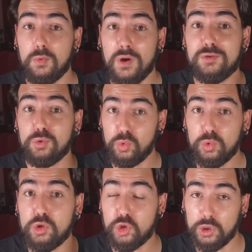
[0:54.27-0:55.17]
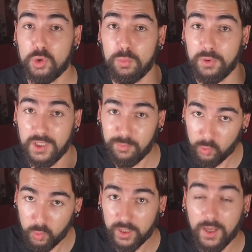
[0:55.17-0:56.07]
questo è tutto ciò di cui parliamo qui